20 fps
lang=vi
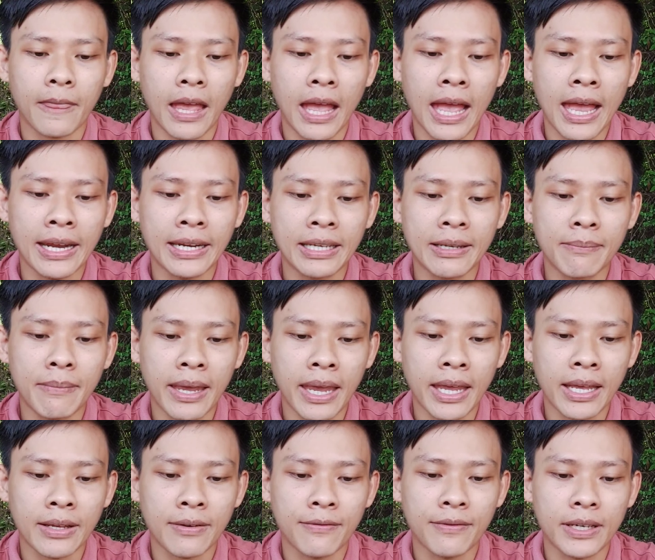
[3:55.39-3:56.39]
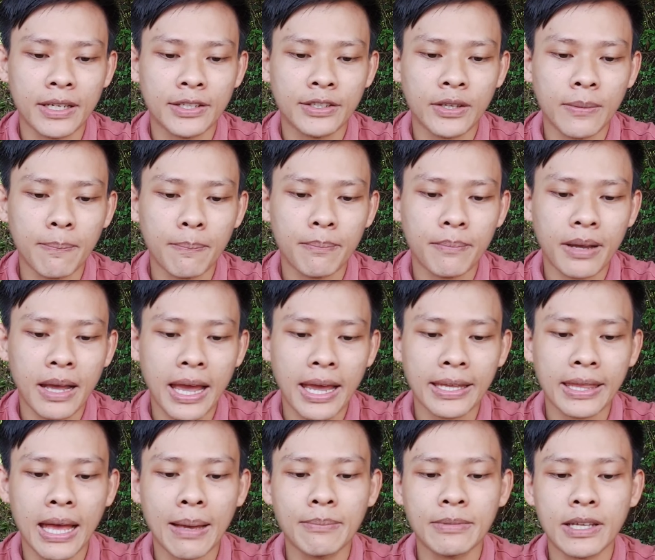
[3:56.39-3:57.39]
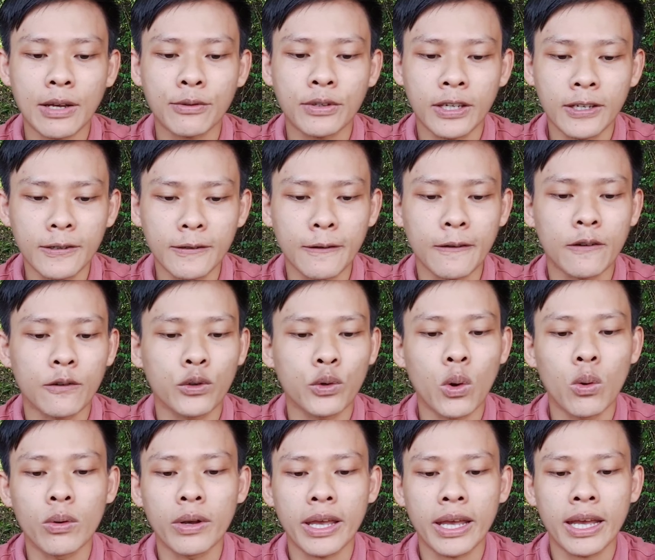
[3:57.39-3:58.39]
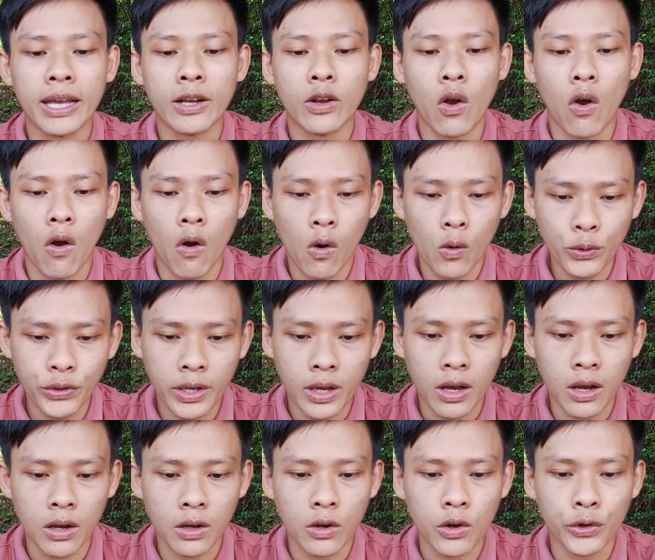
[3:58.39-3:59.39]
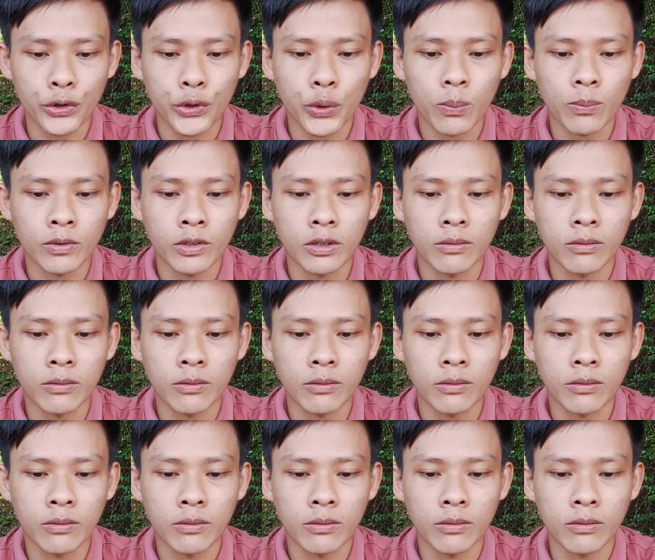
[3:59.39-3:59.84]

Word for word: anime Việt Sub 2869 Nokia cổ giờ còn dùng